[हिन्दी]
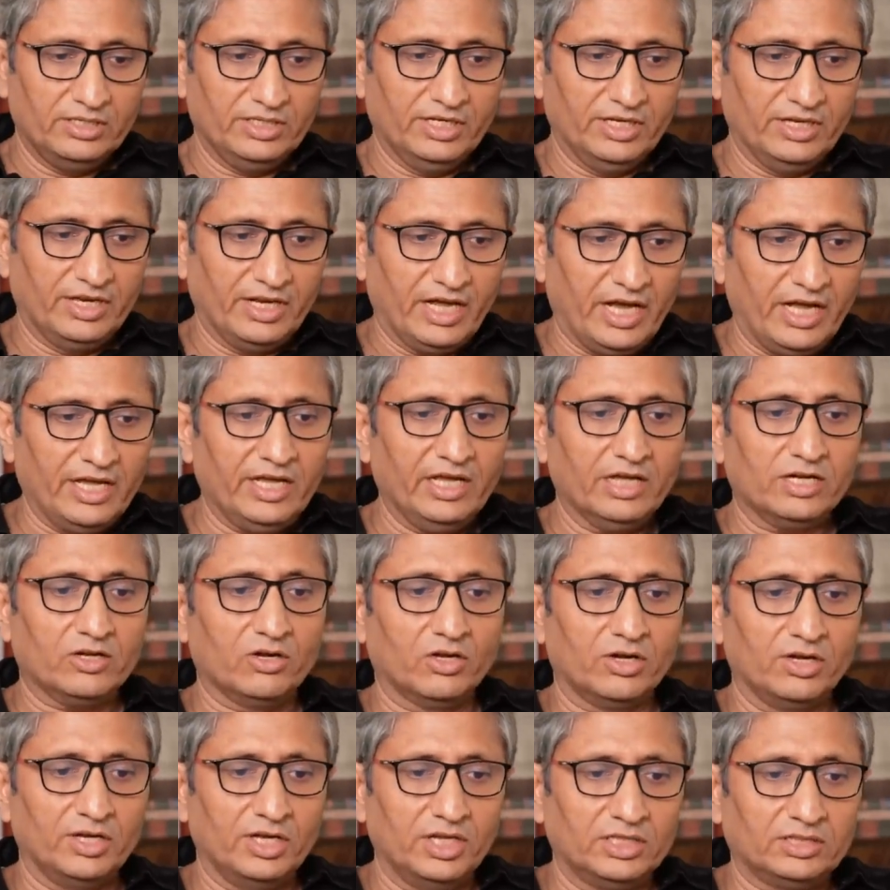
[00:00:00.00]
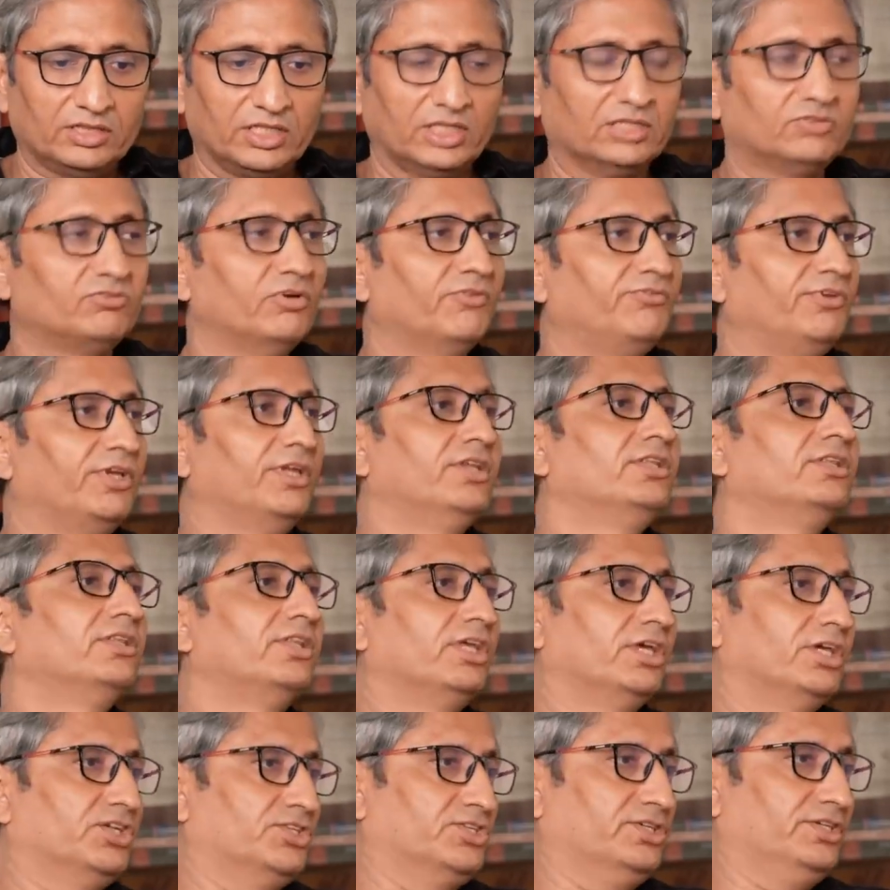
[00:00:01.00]
ये नायक और नेतृत्व विहीन
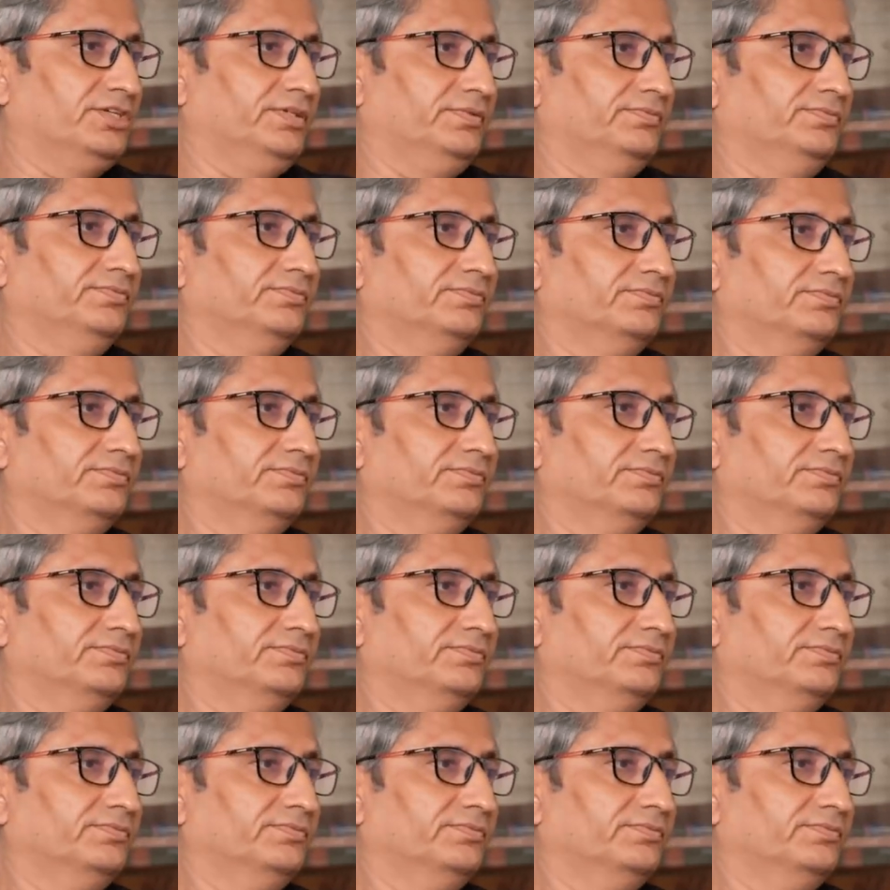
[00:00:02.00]
देश है